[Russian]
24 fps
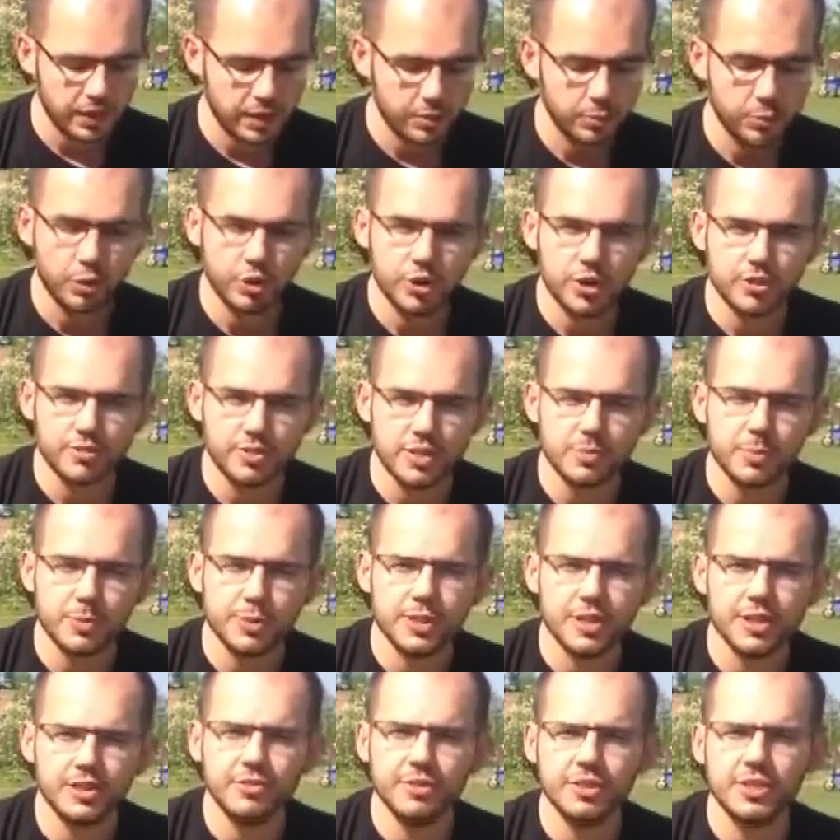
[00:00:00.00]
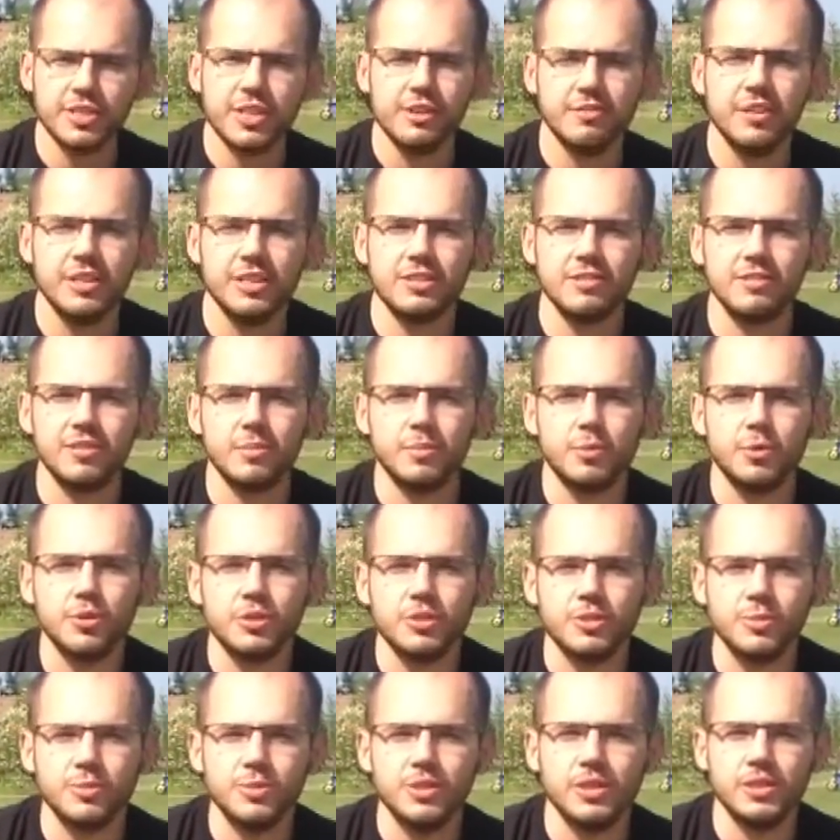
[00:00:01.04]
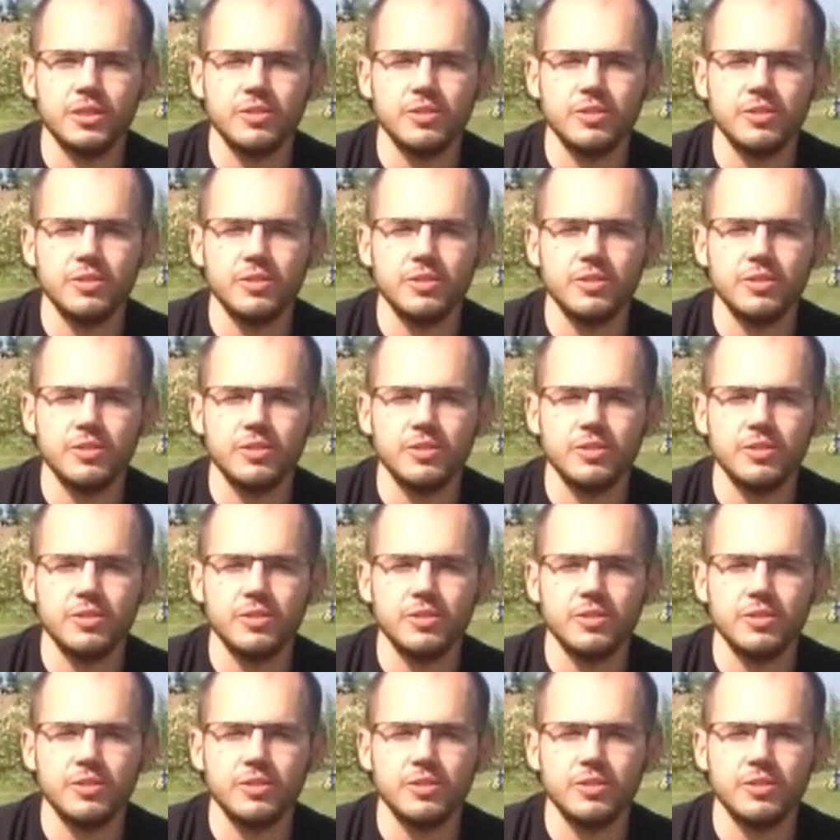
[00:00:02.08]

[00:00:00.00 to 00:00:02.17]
И многие из вас после этого задавались вопросом,